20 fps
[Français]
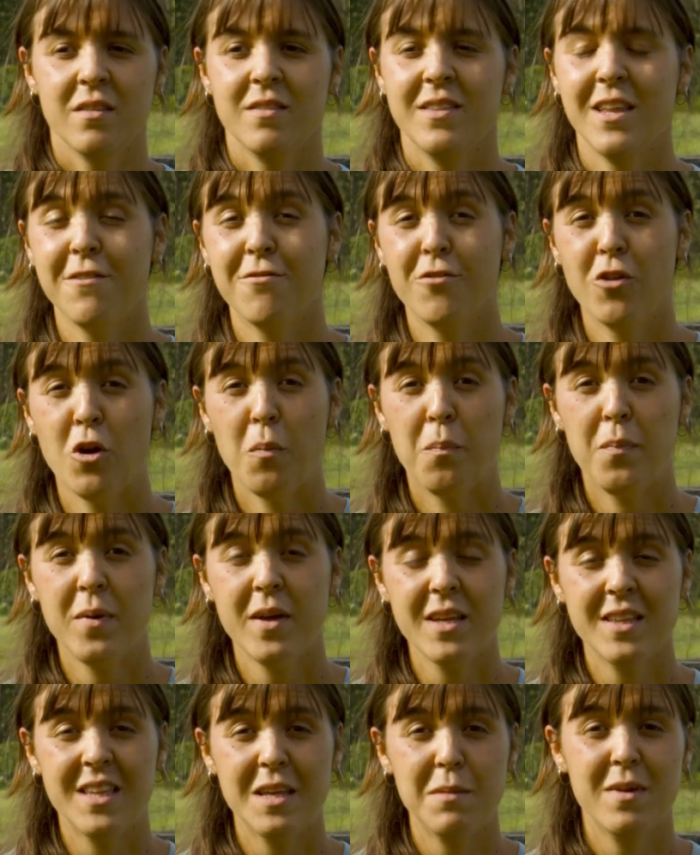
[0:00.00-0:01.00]

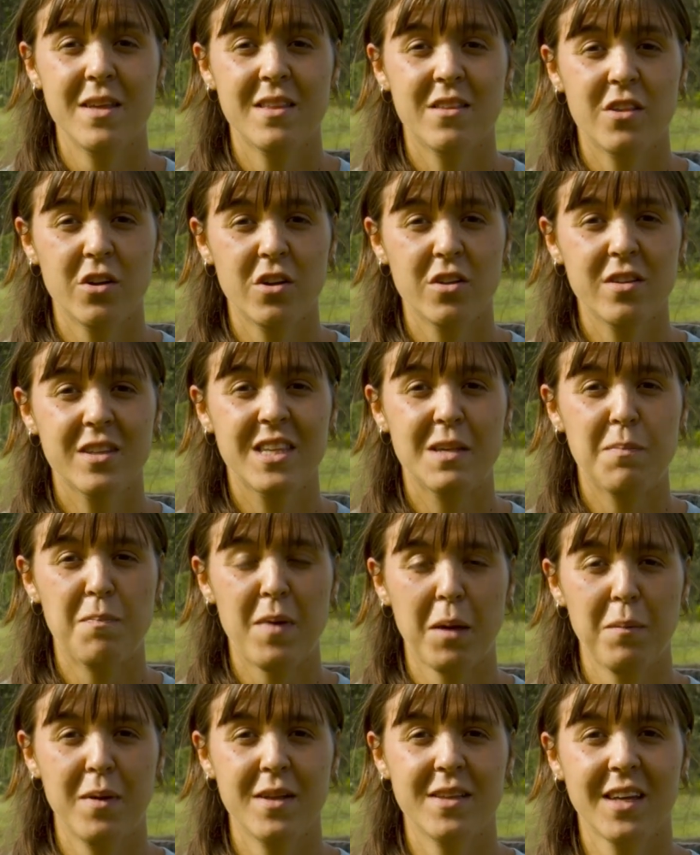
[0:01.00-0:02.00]
développer des méthodes qui
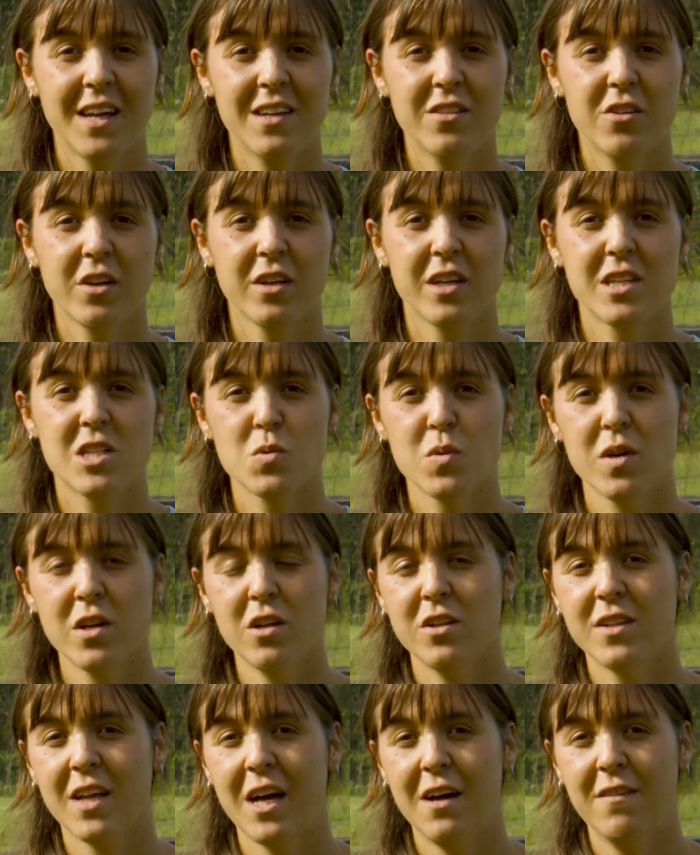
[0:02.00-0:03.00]
permettraient de réduire
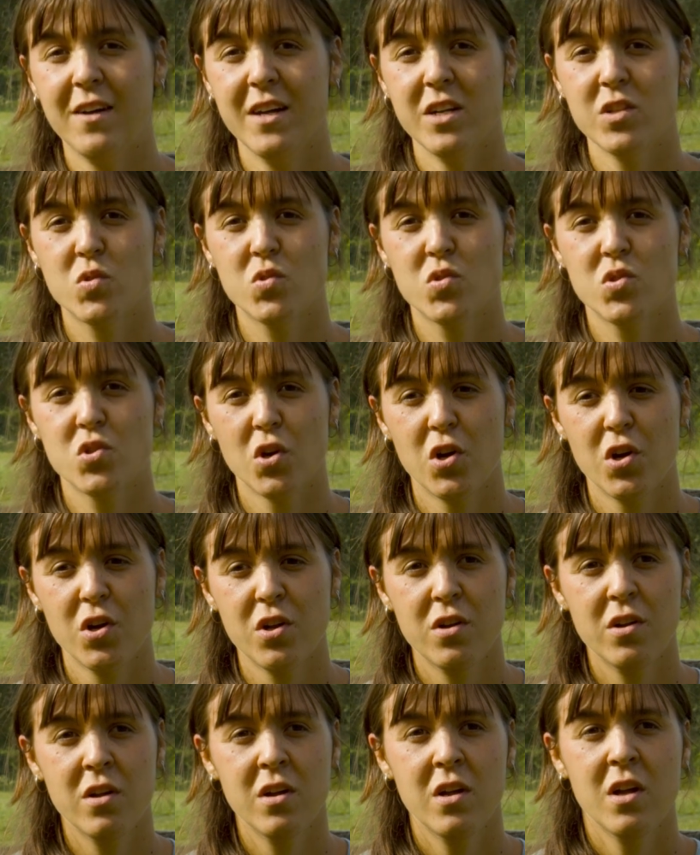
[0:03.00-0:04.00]
le travail du
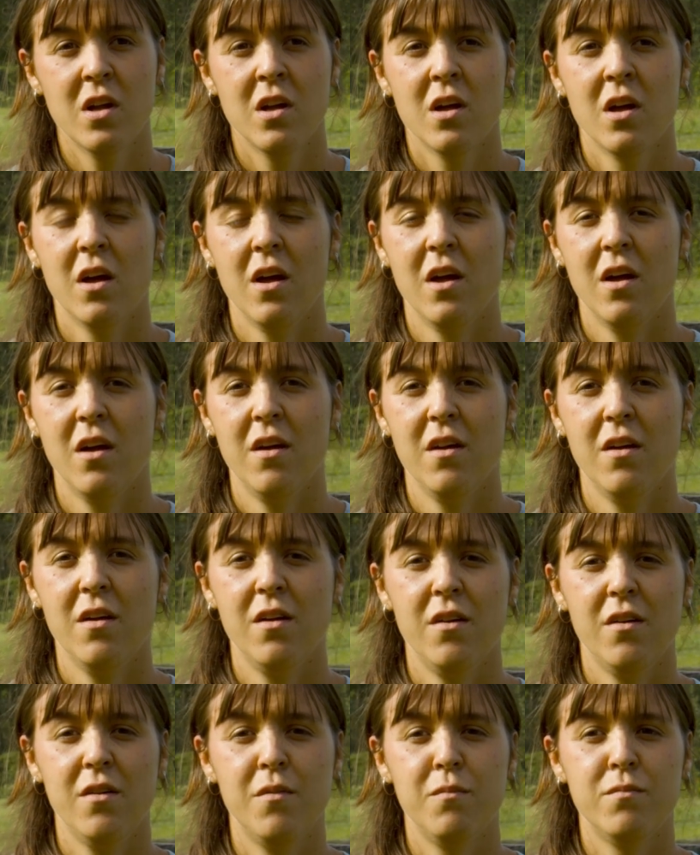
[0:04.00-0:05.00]
sol
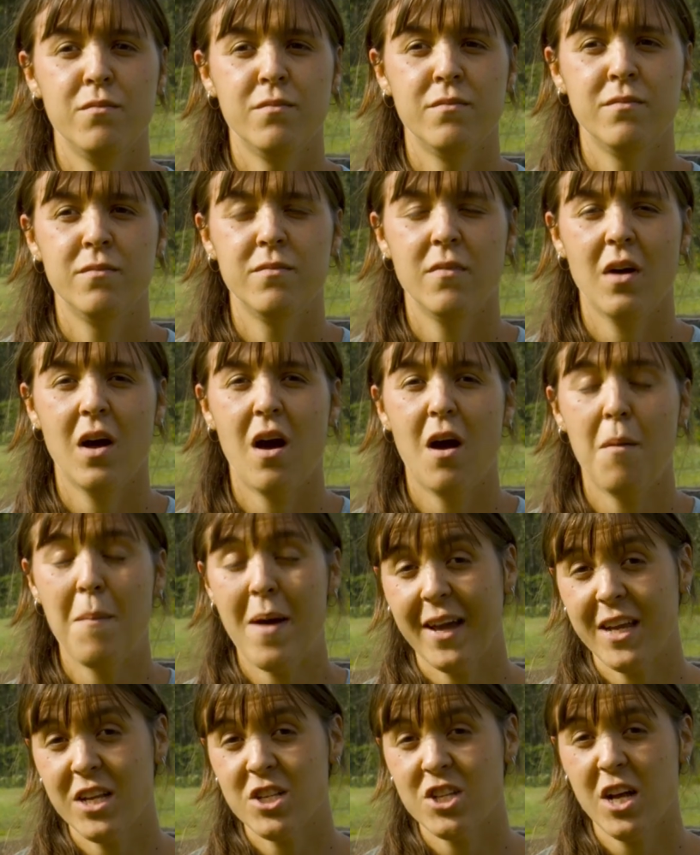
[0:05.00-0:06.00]
en
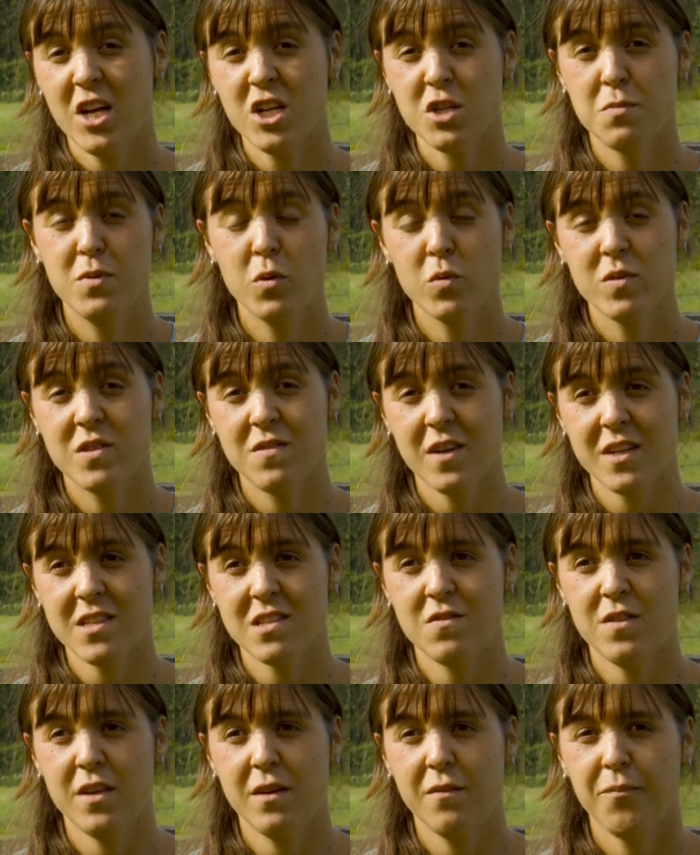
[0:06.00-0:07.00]
maraîchage
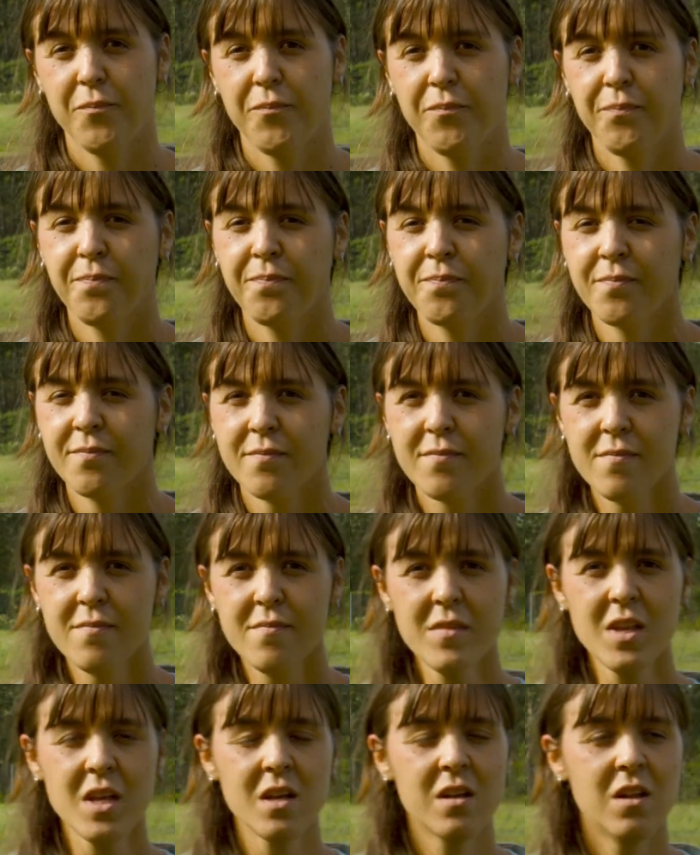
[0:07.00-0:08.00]
biodiversifié.
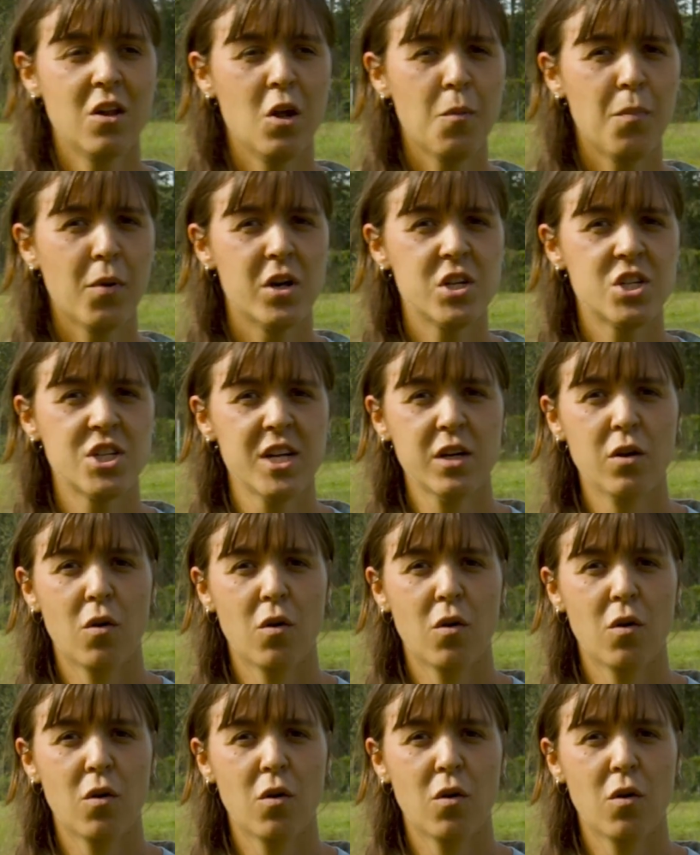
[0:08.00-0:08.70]
Le projet